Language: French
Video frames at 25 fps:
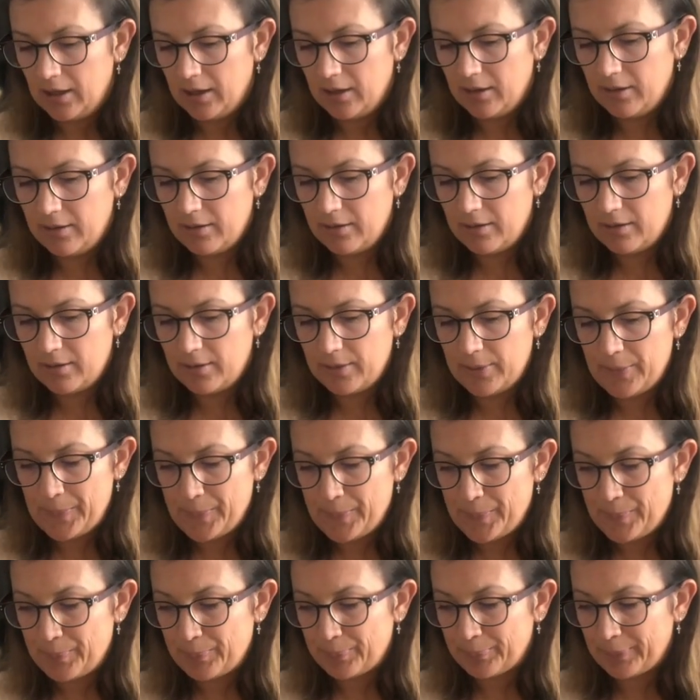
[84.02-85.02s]

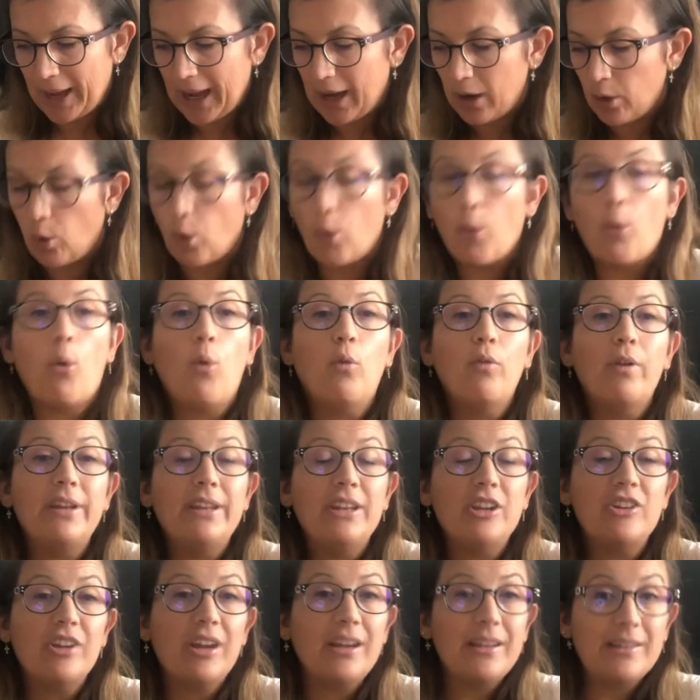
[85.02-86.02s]
Euh, alors, on va
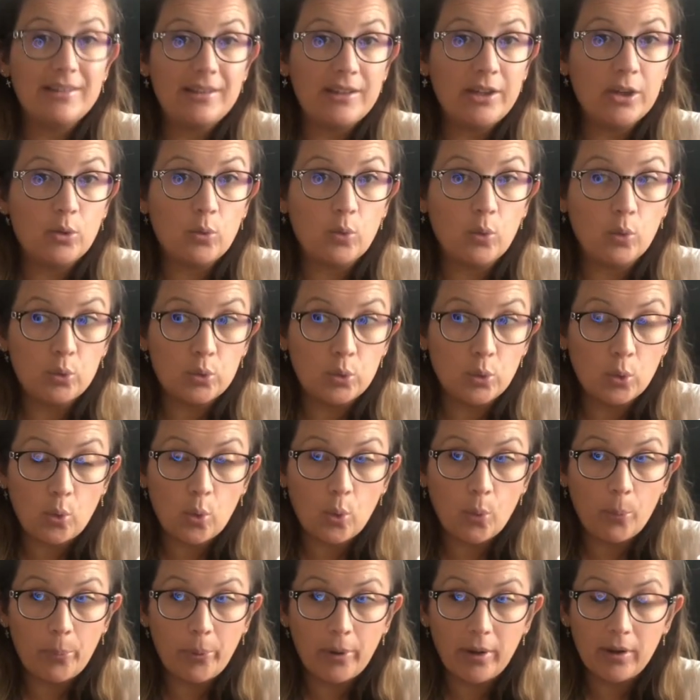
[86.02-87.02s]
déjà essayer de
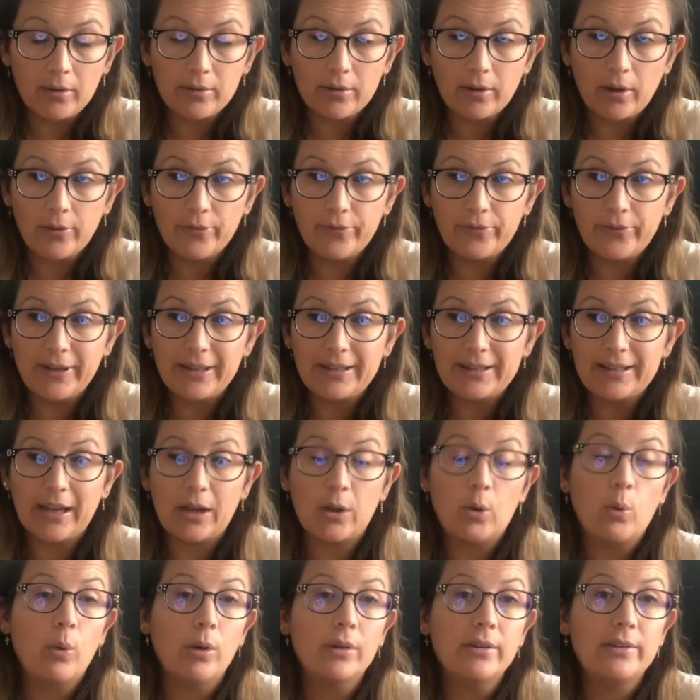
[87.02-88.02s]
comprendre en fait à
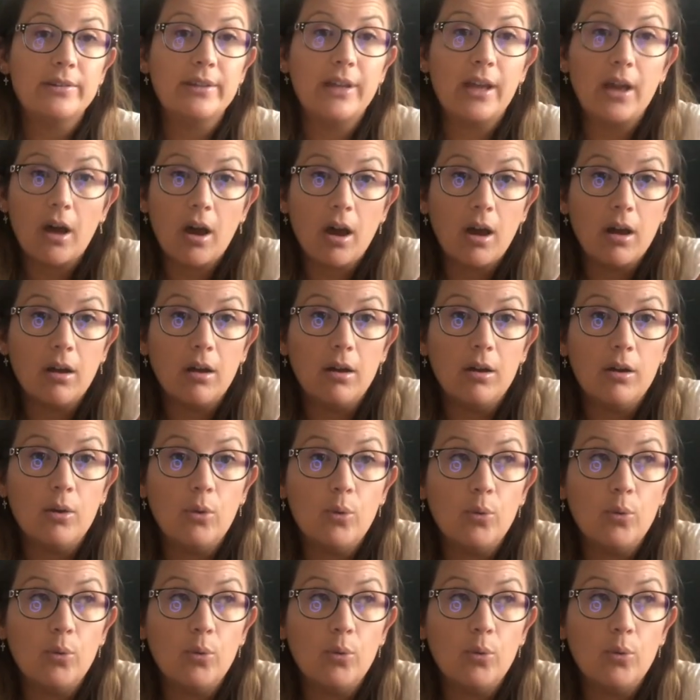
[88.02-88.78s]
quoi sert euh,